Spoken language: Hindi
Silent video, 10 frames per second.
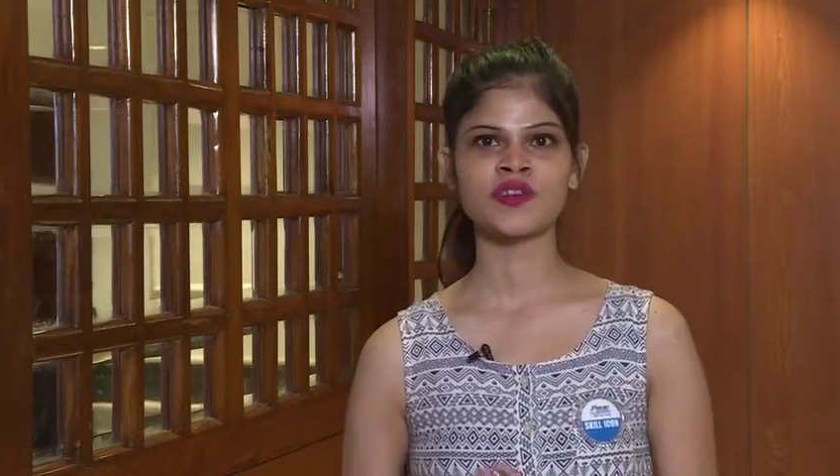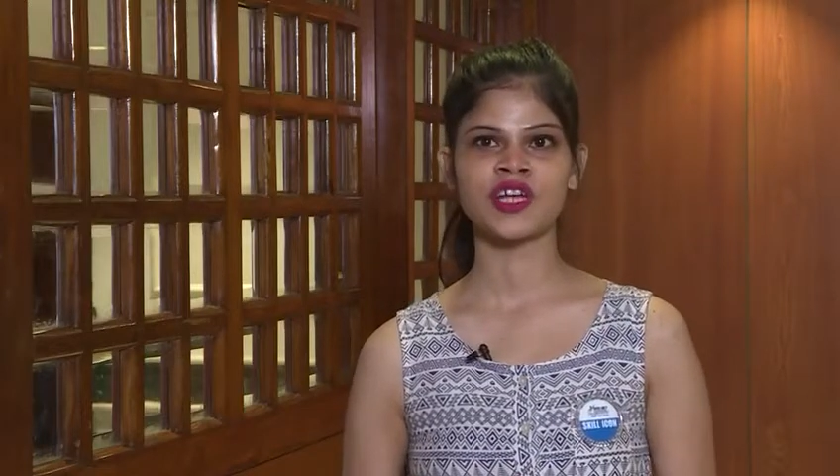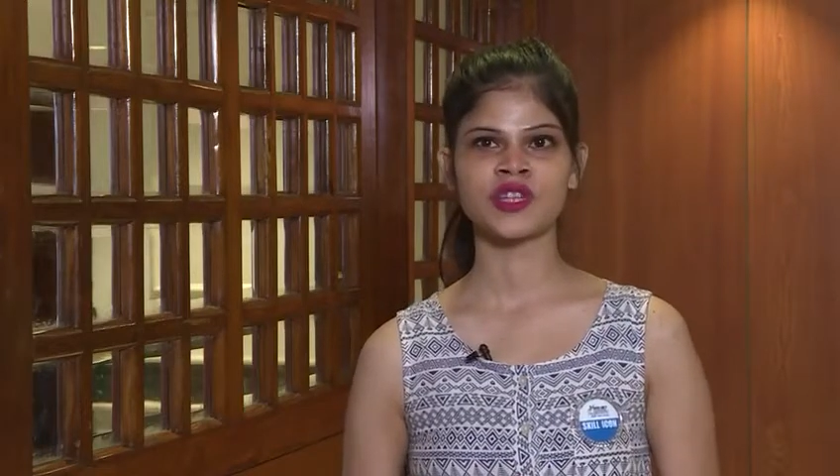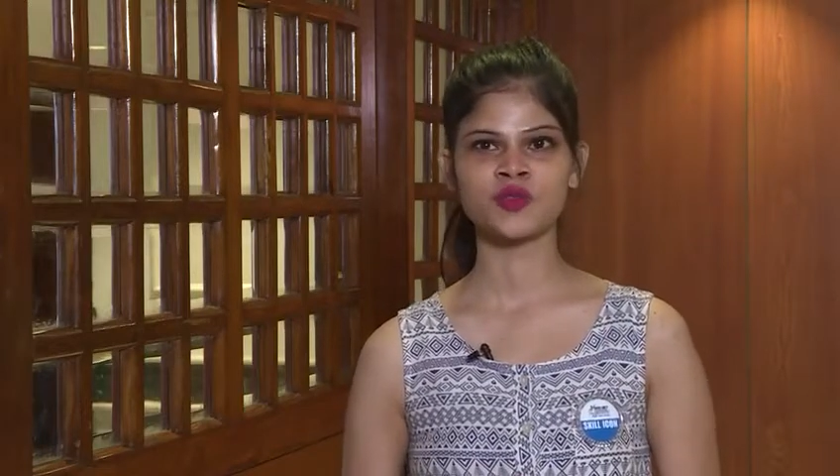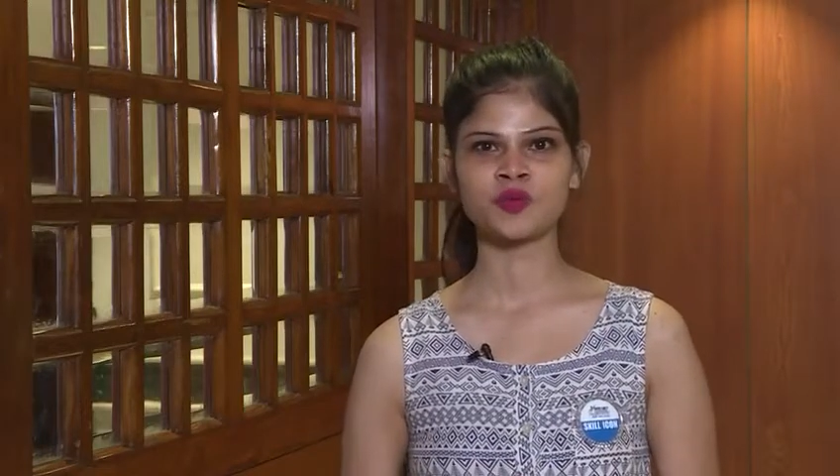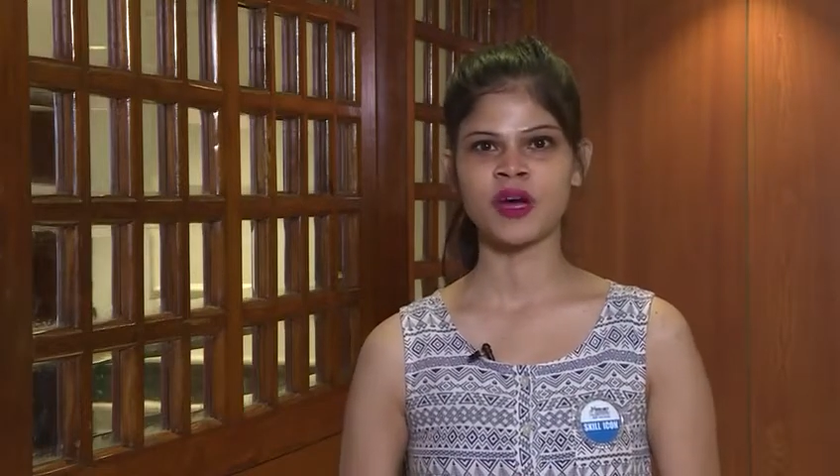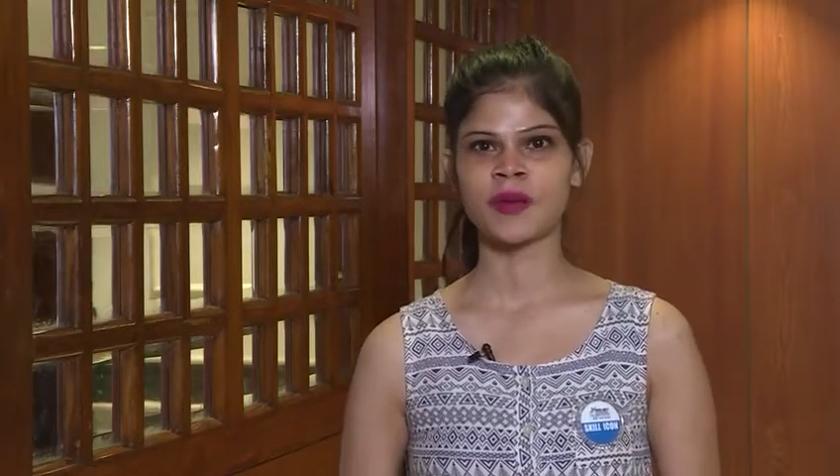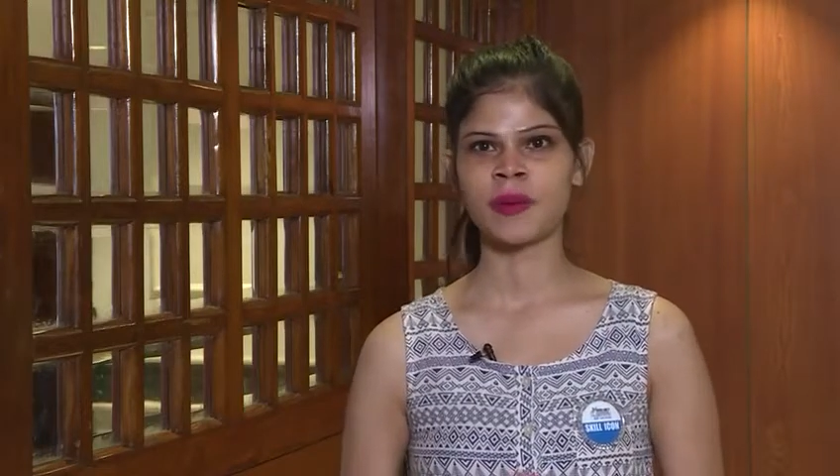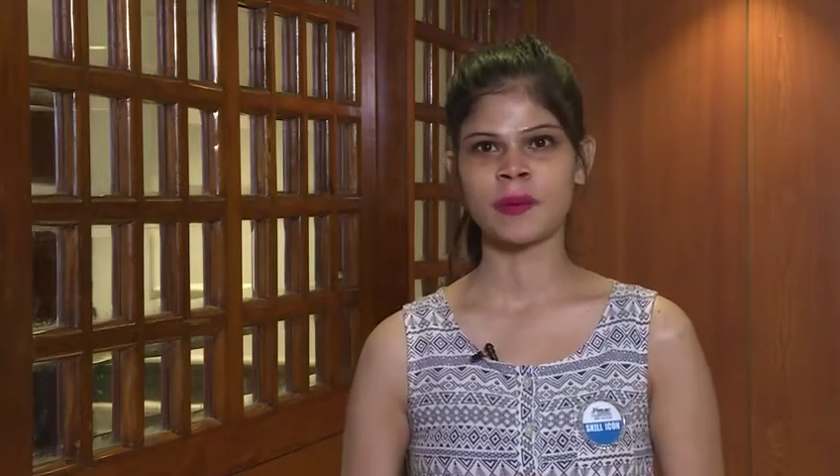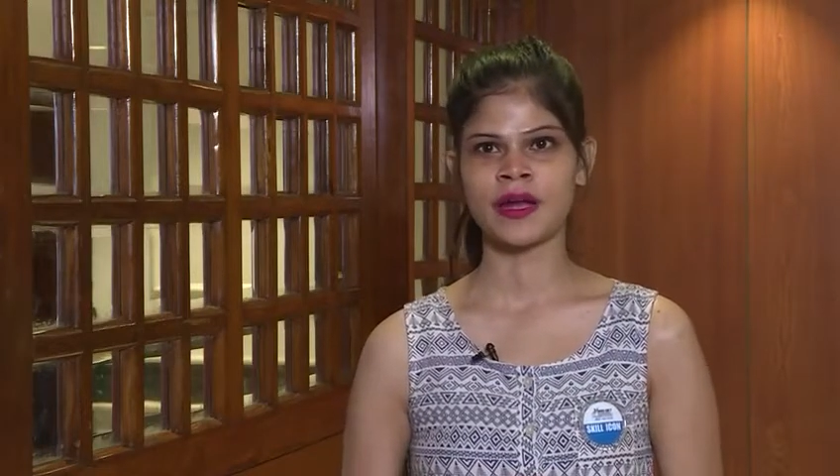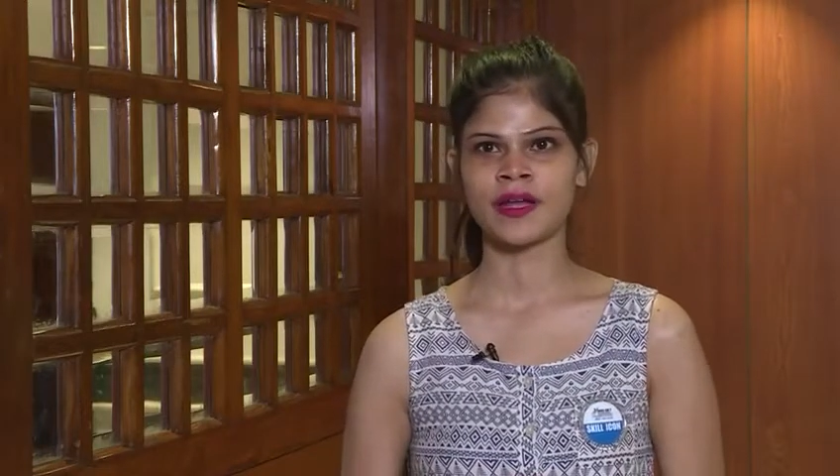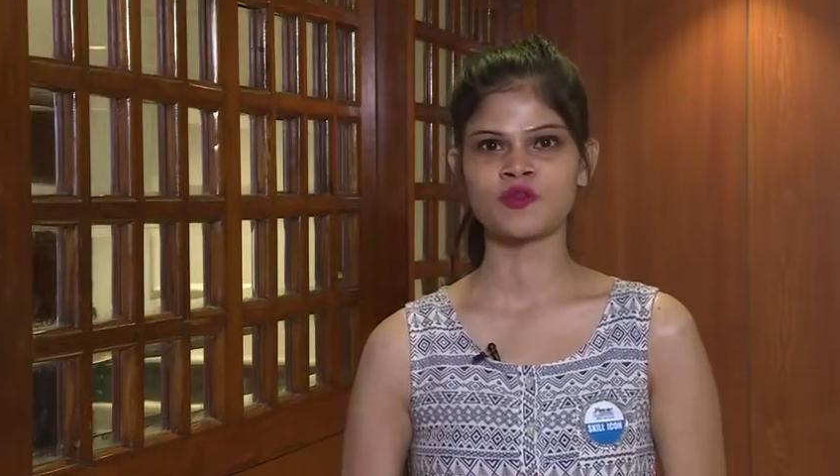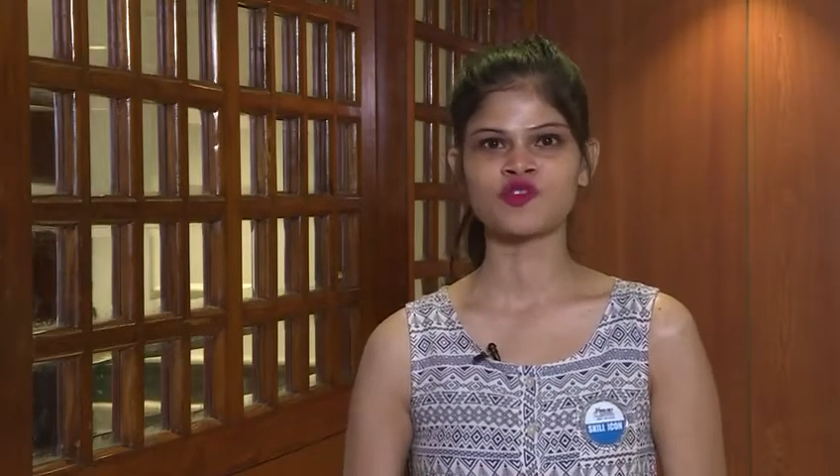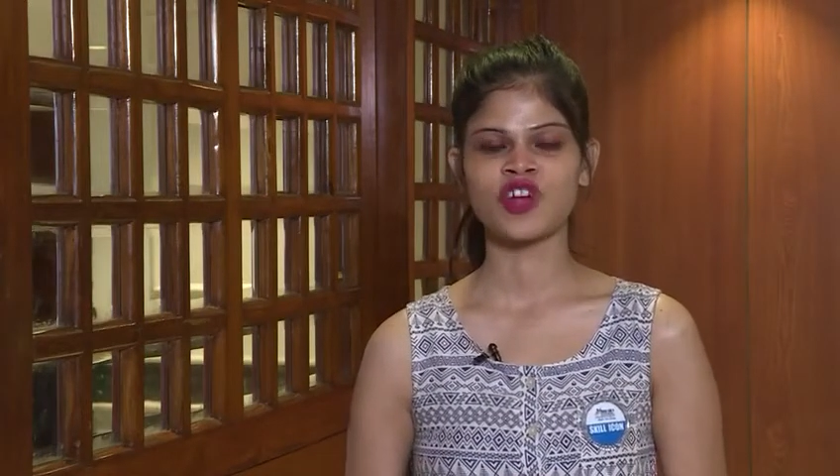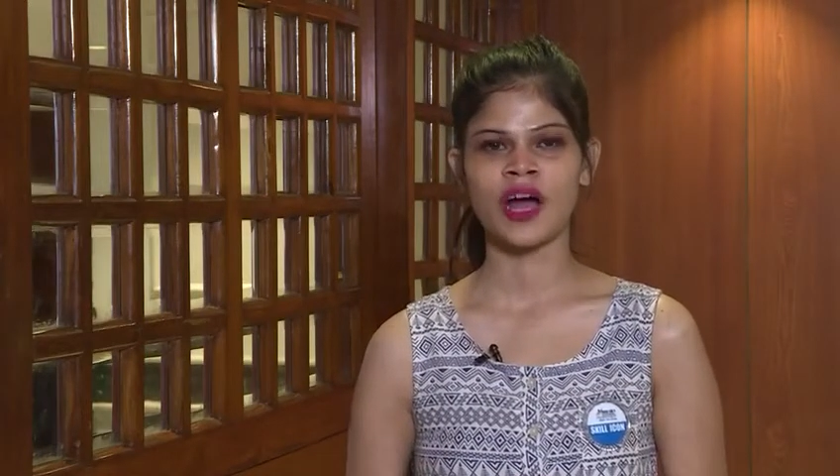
भी जाती हूँ घर पे बैठे कुछ